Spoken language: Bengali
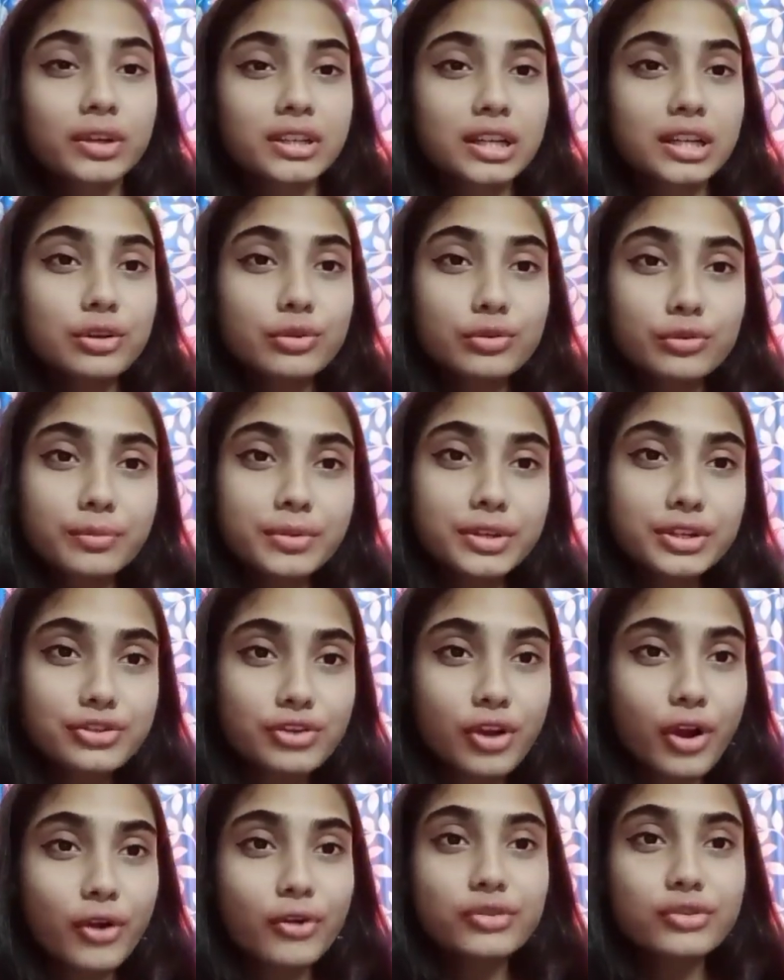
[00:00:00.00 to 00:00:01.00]
খুবই
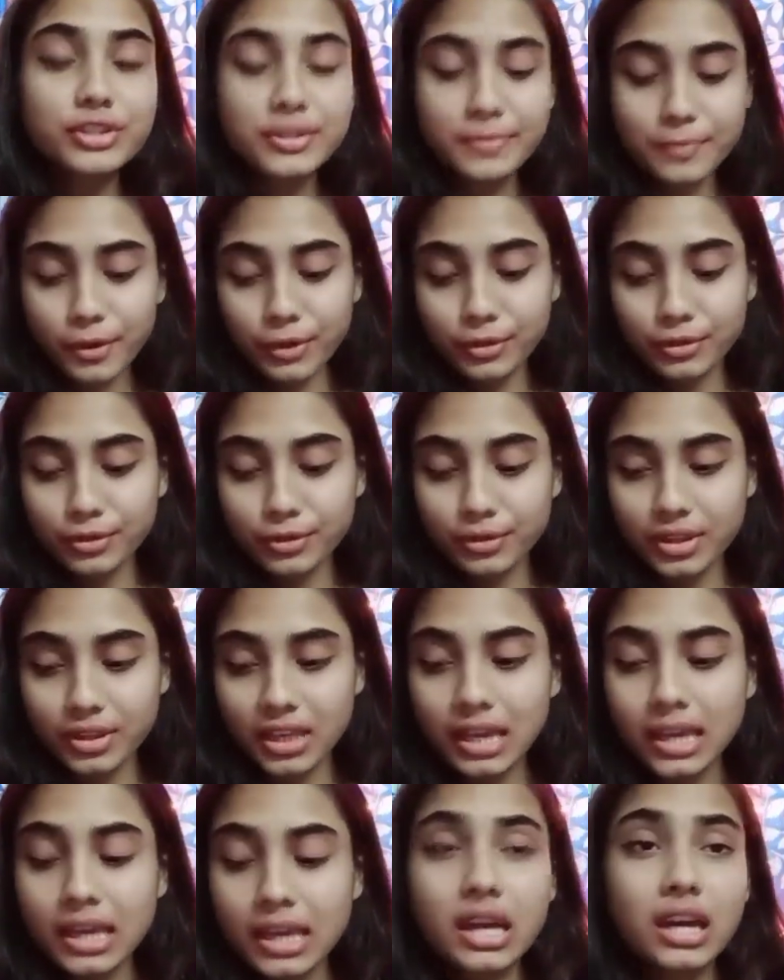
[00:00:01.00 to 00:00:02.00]
সহজ
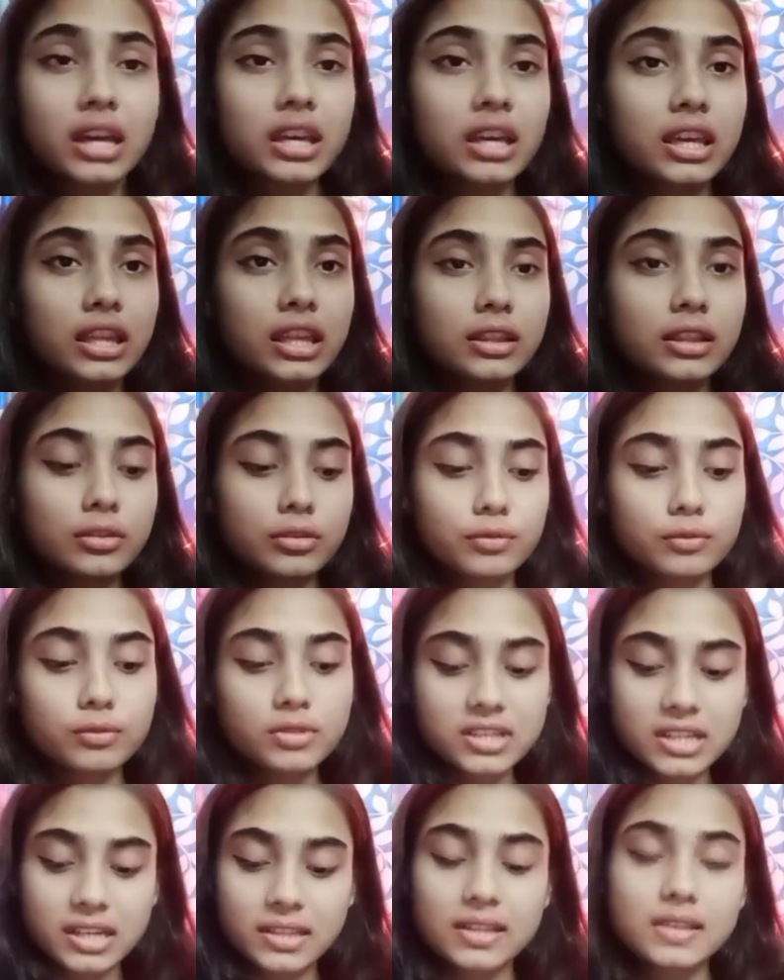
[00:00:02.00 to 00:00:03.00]
পদ্ধতি কিন্তু
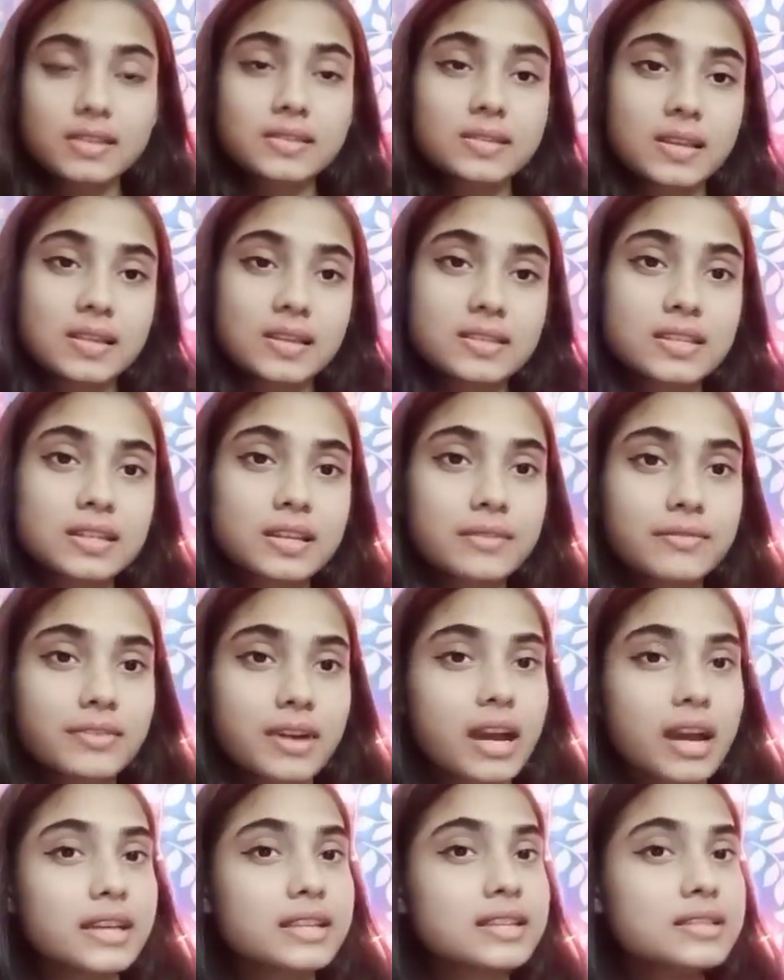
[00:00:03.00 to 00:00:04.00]
যাদের সেন্সিটিভ
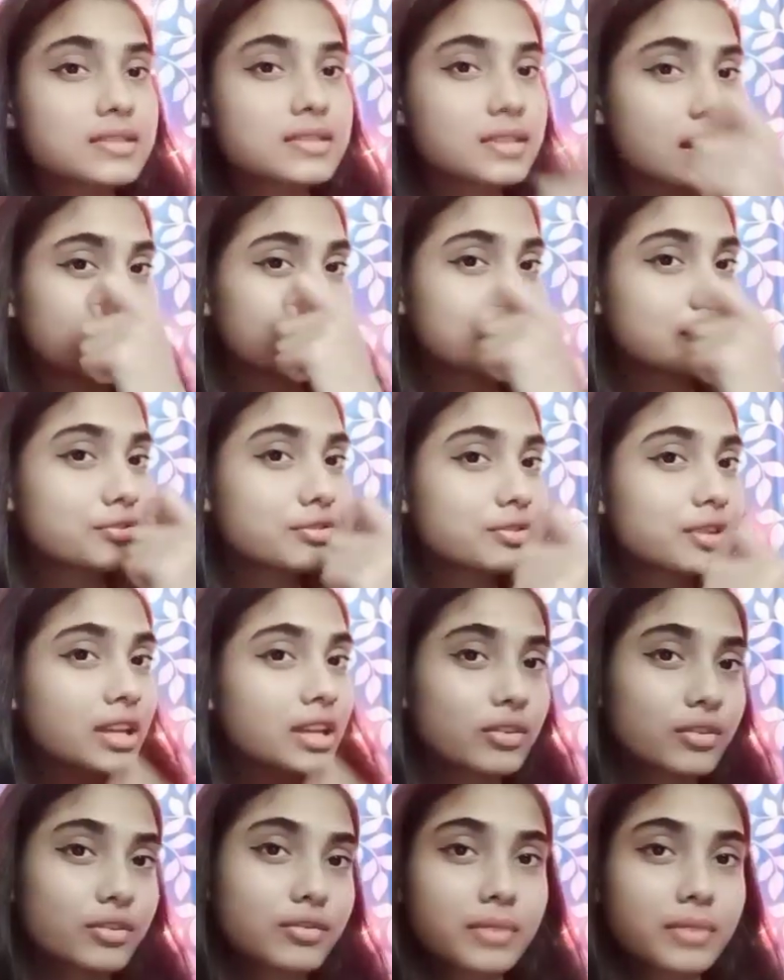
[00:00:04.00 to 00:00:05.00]
আইস তাদের যদি
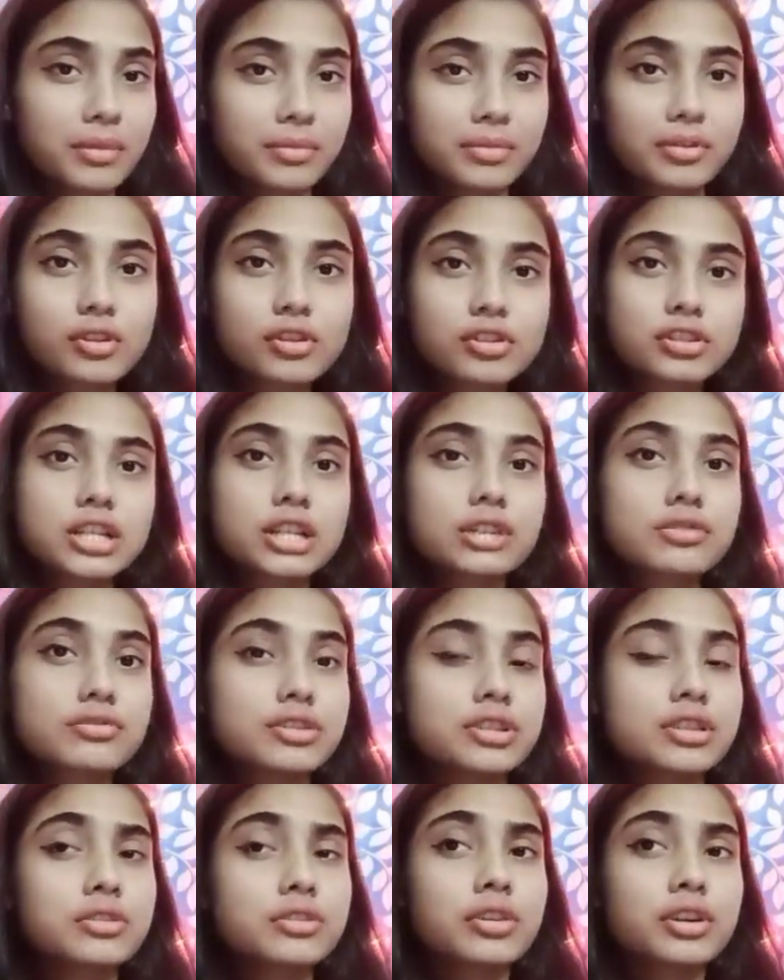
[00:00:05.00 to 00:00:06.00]
এরকমভাবে
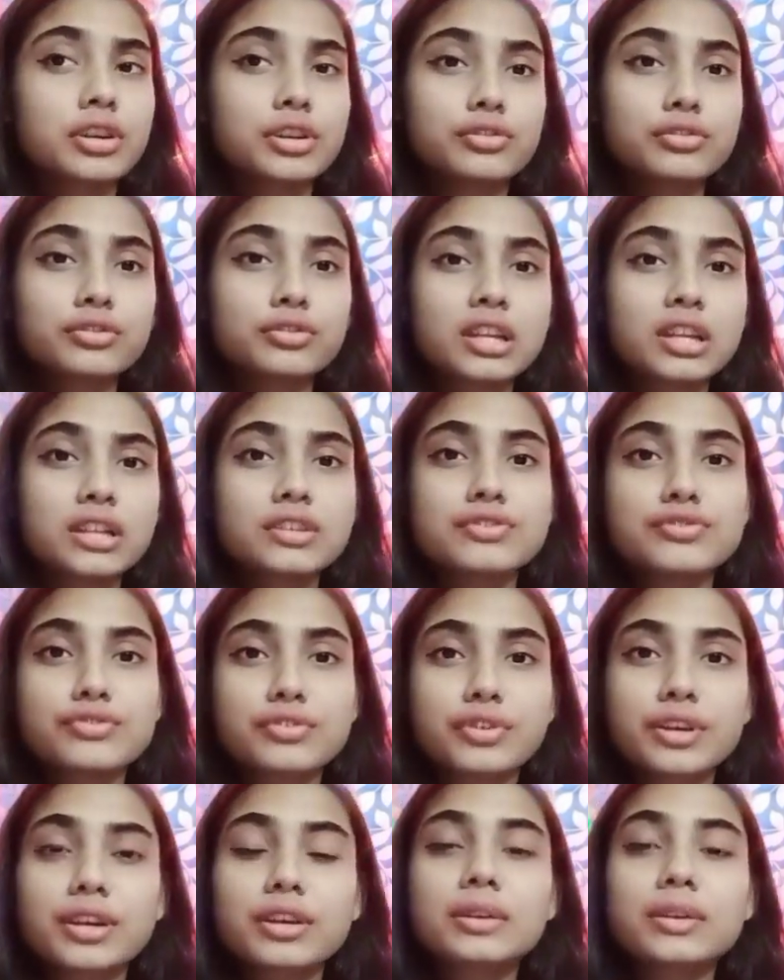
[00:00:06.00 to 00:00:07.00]
ঘষাঘষি করে তো তাদের
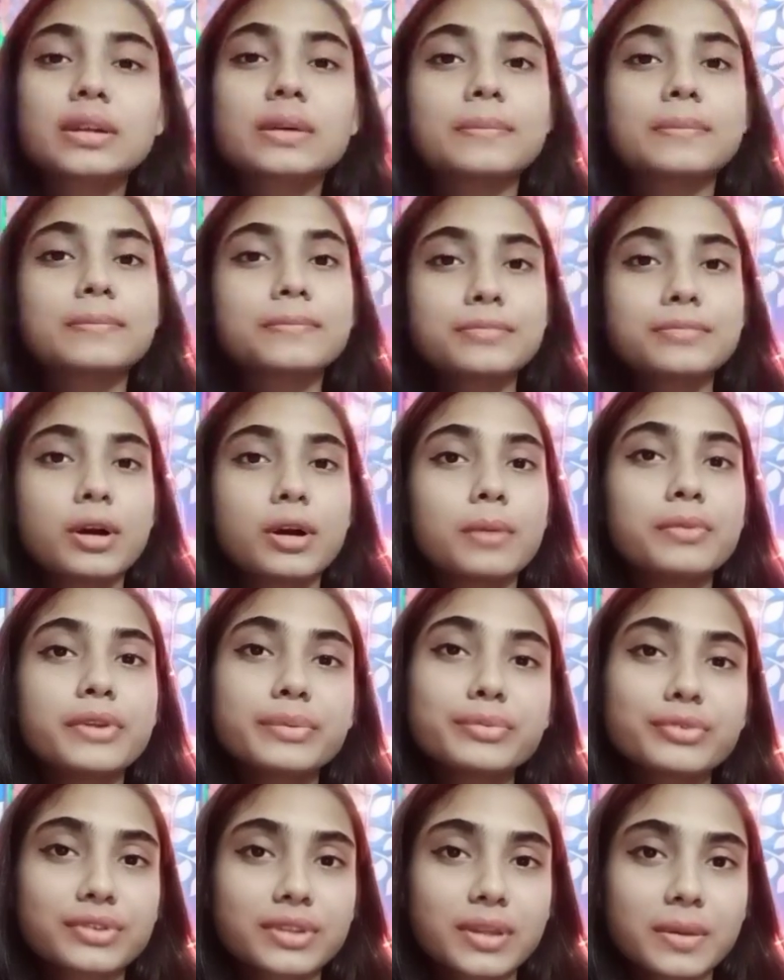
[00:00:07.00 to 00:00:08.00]
চোখে প্রবলেম
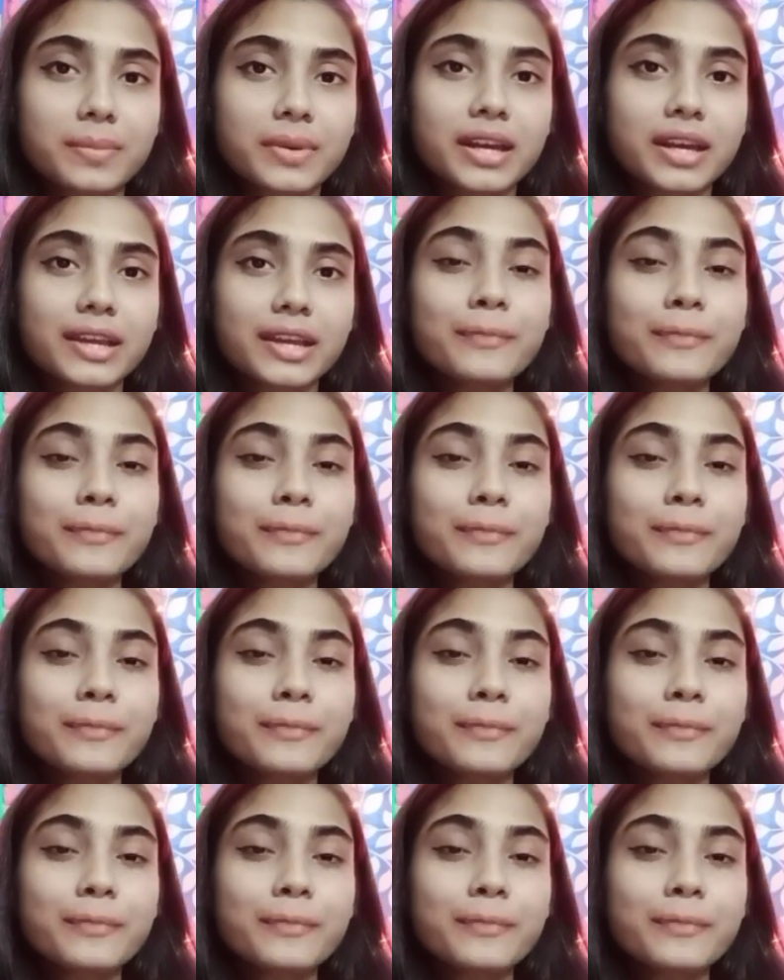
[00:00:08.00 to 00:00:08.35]
হতে পারে